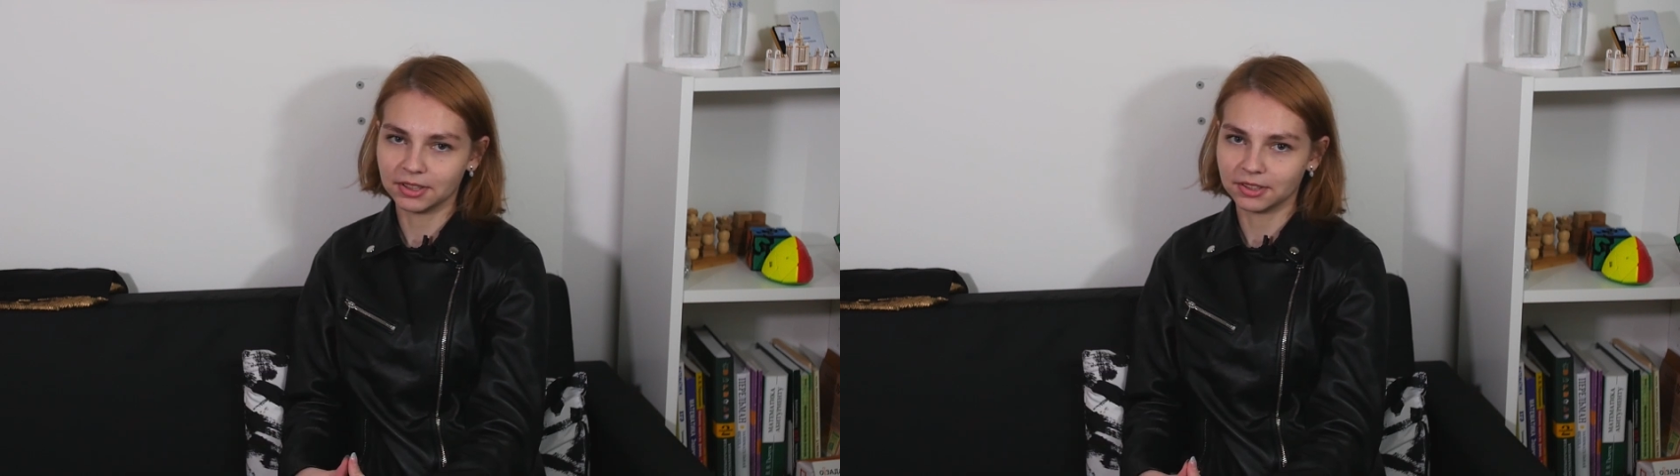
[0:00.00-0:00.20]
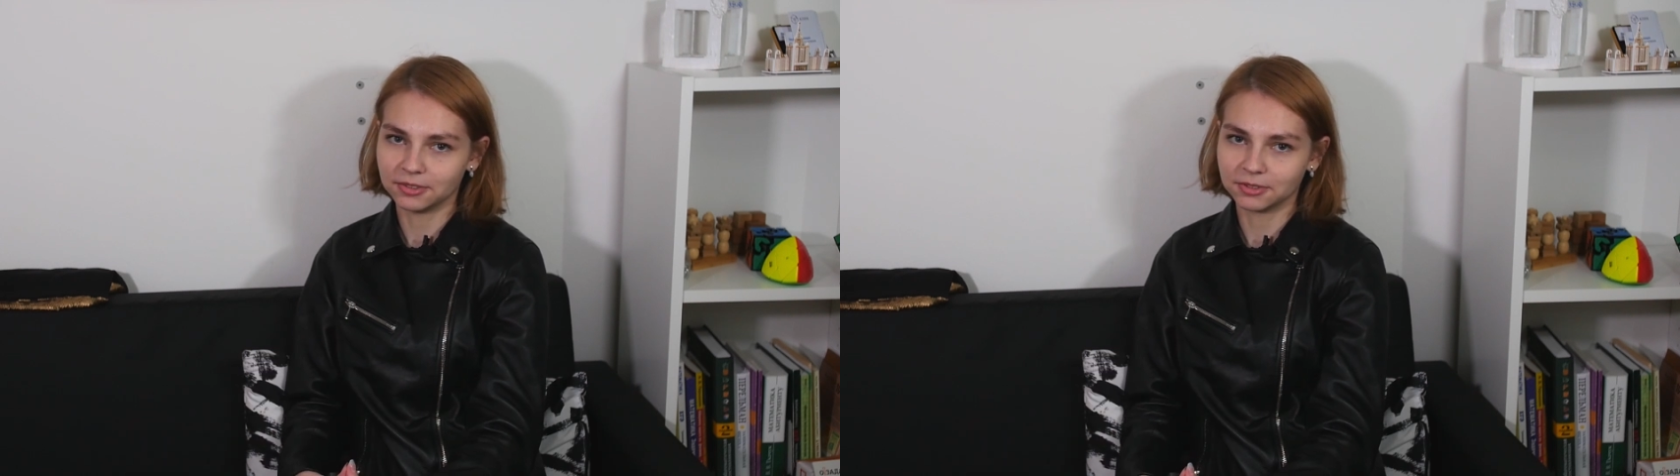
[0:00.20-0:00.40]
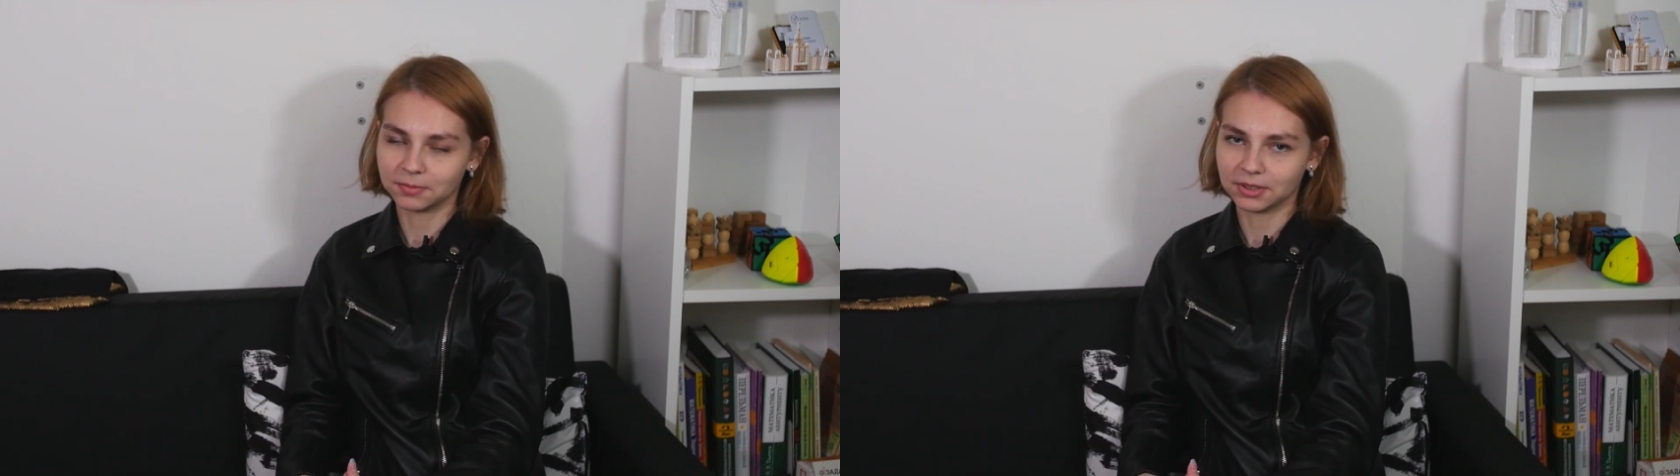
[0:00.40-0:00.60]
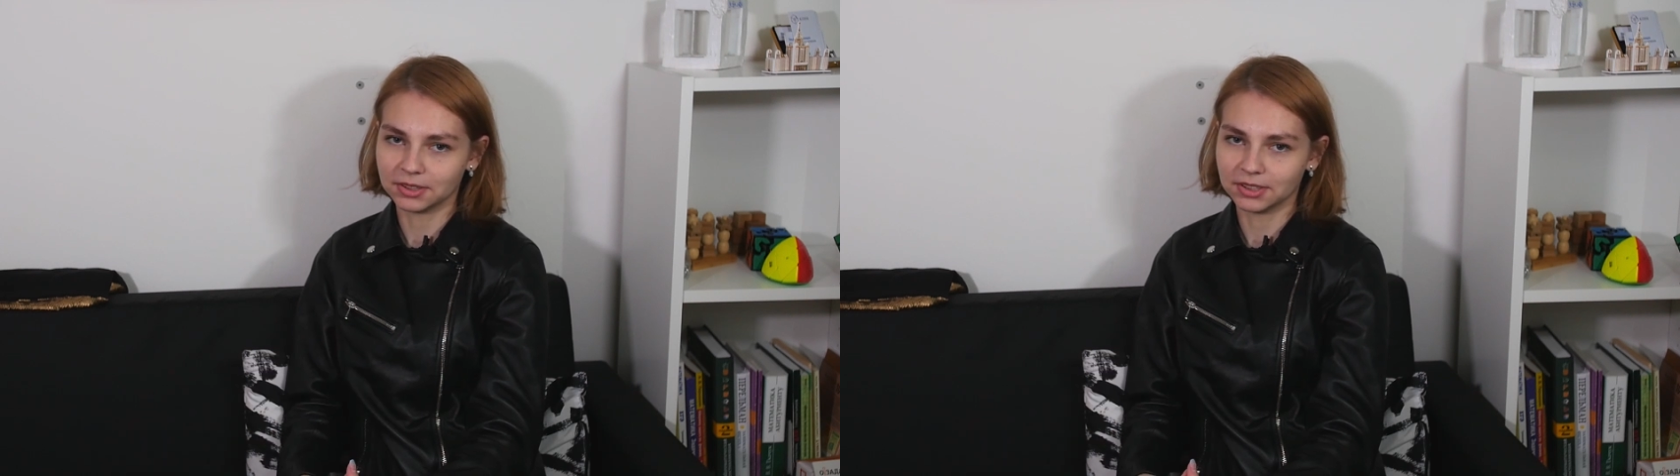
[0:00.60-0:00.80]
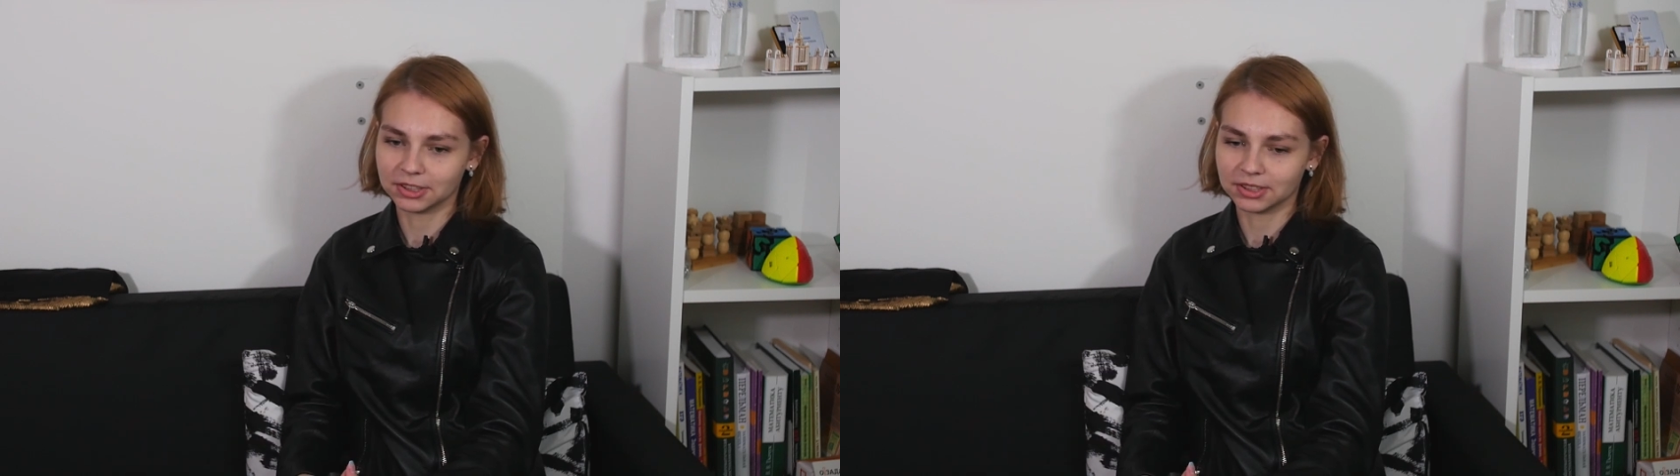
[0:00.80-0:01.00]
я не успела
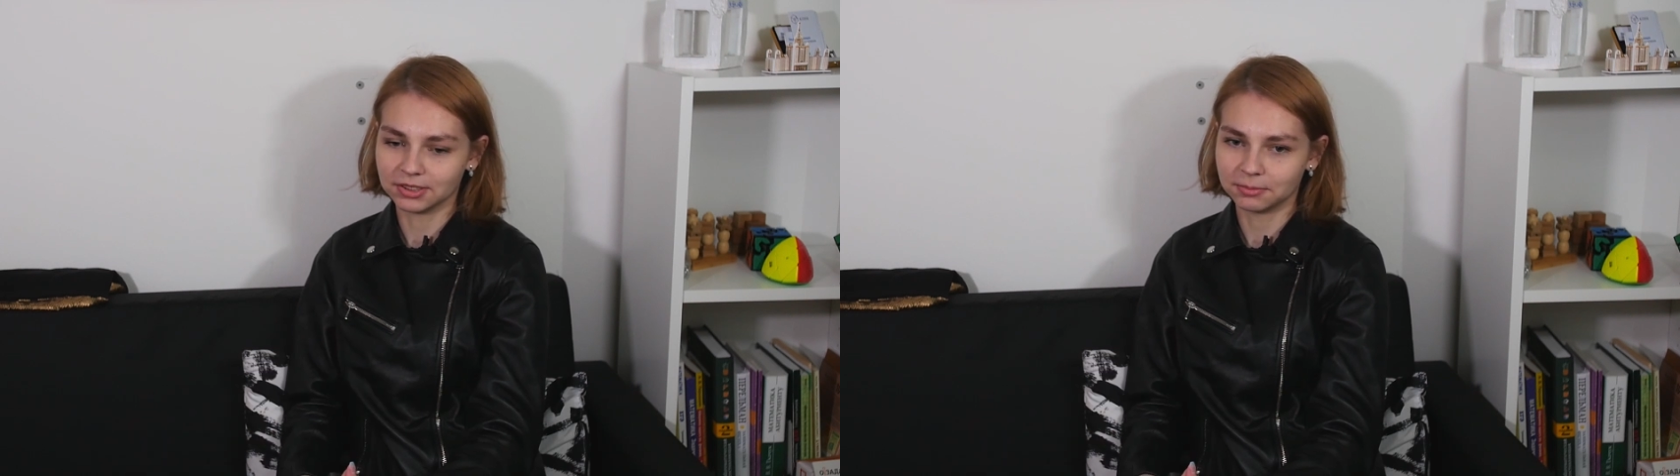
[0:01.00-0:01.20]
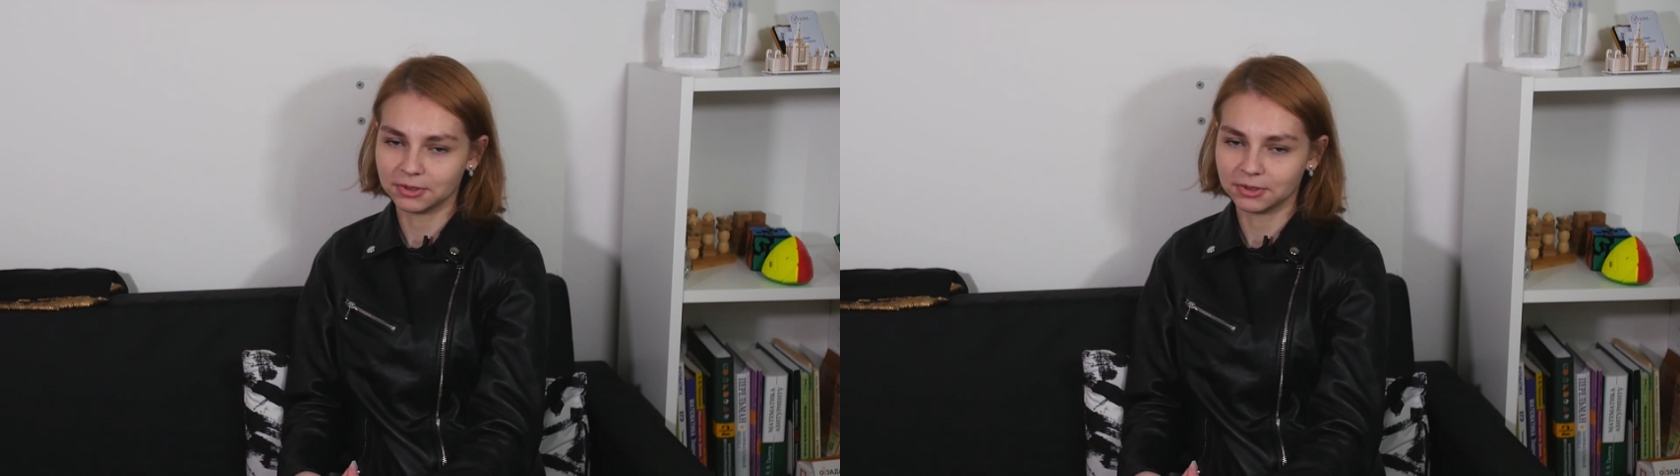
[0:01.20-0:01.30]
даже